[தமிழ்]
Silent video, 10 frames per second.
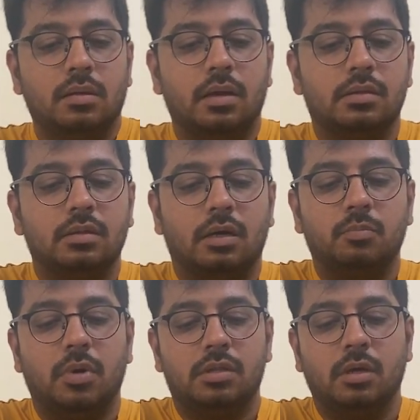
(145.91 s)
கைஸ் இது
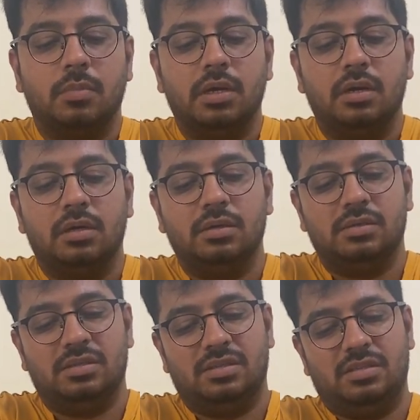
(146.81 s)
அன்பாக்சிங் பண்ணிடலாம்
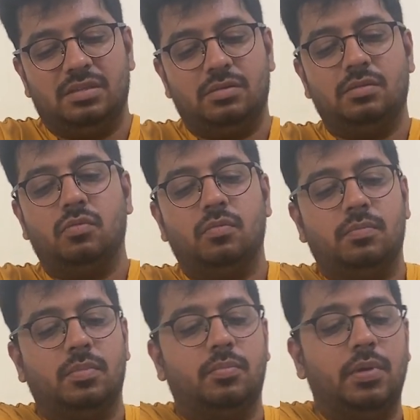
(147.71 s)

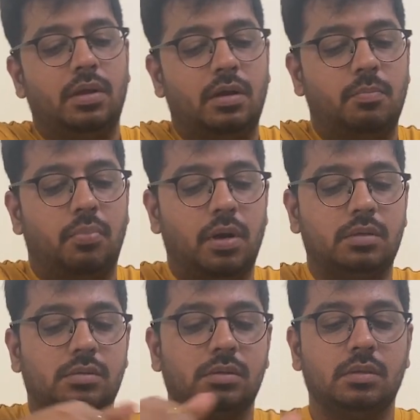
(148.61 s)
பிரியாணி
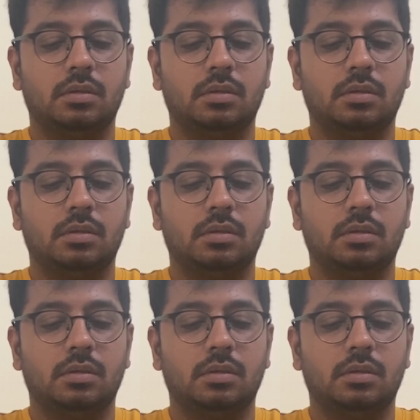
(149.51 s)
பாக்ஸ்